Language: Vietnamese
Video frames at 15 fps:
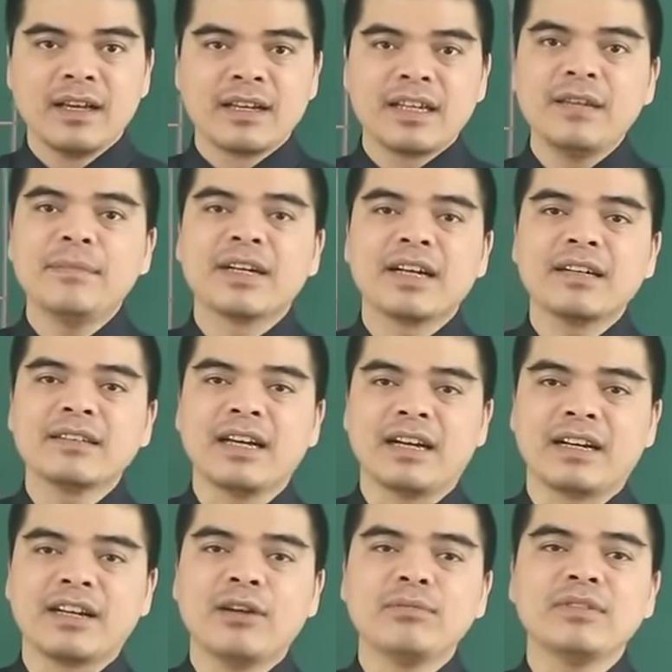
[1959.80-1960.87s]
Khi mà căng
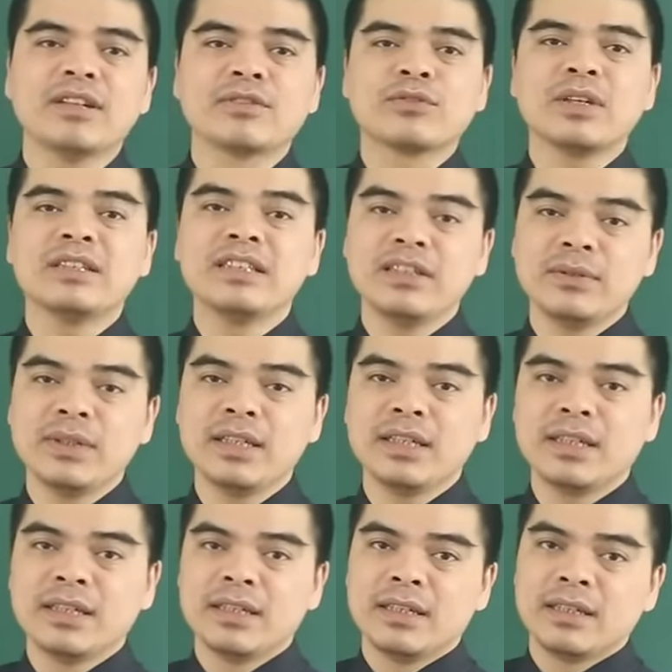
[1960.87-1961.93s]
thẳng không được xoa dịu ấy,
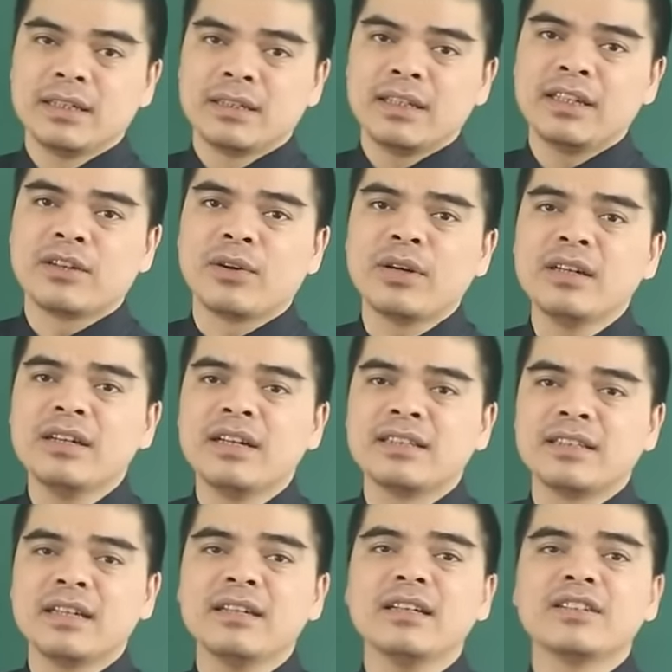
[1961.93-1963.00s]
thì có người
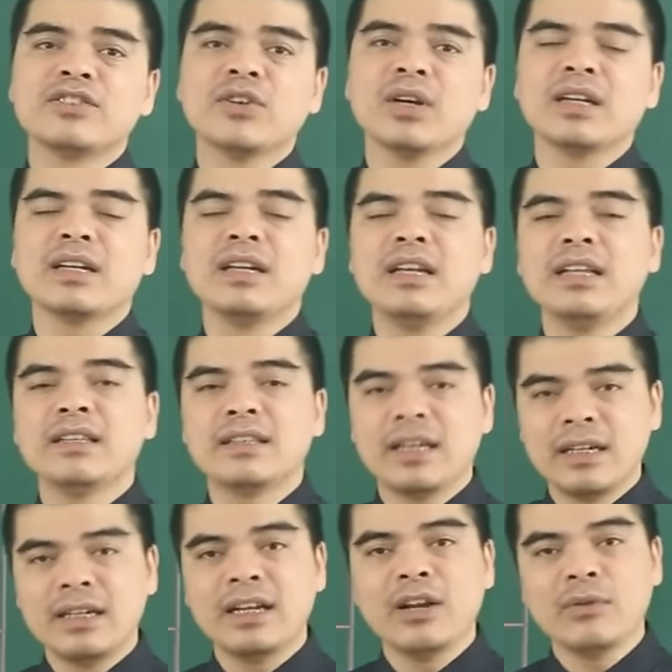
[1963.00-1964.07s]
sẽ lựa chọn ly
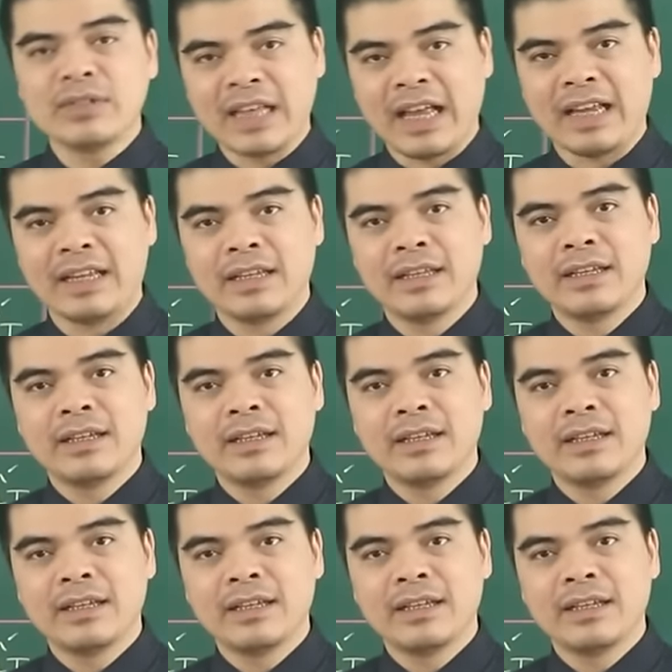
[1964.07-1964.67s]
thân lâu dài.